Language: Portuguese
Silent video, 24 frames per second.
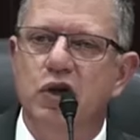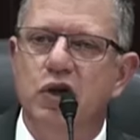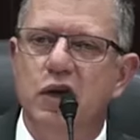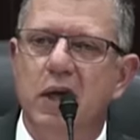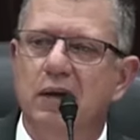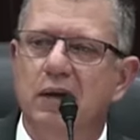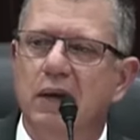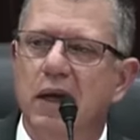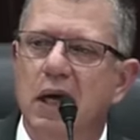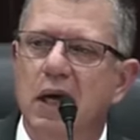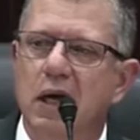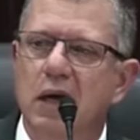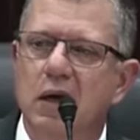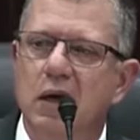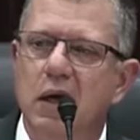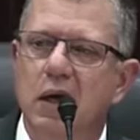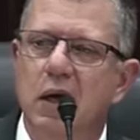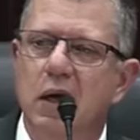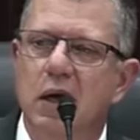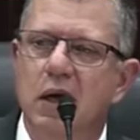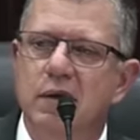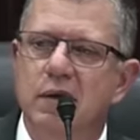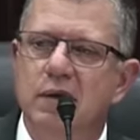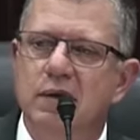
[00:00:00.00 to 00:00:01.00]
já tem,
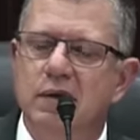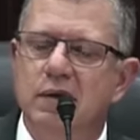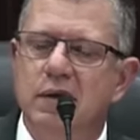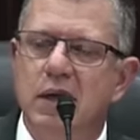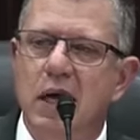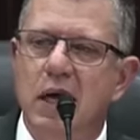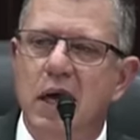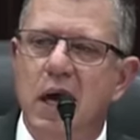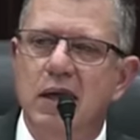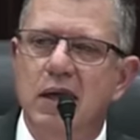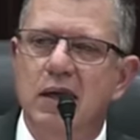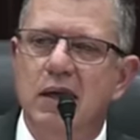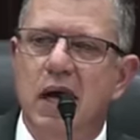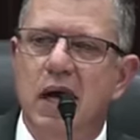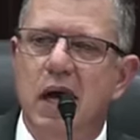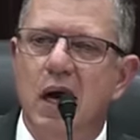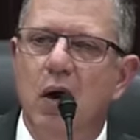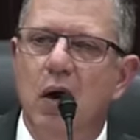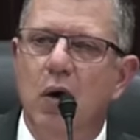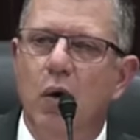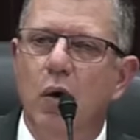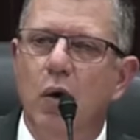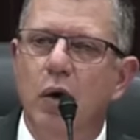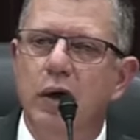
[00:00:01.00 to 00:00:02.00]
tem
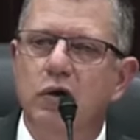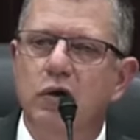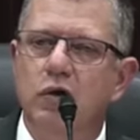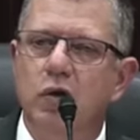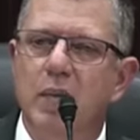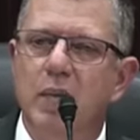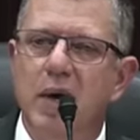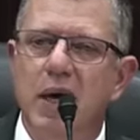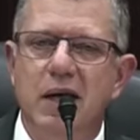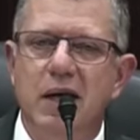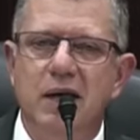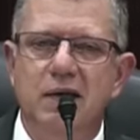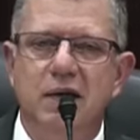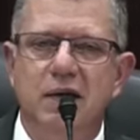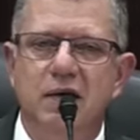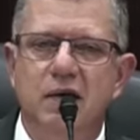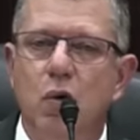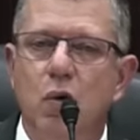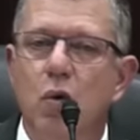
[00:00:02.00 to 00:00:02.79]
ainda oito meses,